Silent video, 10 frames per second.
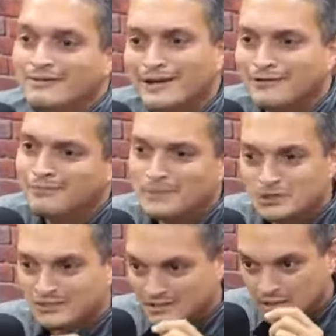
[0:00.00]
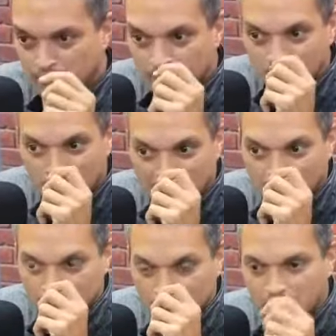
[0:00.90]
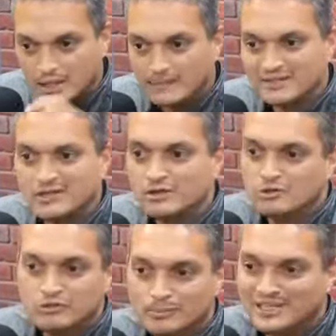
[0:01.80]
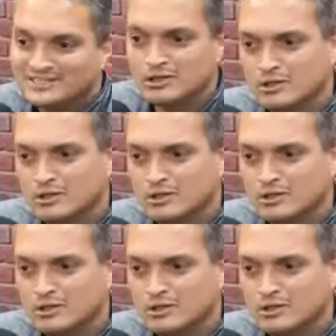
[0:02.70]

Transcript: Él compra de esas 10.000 horas. ¿Qué pasa cuando eso pasa?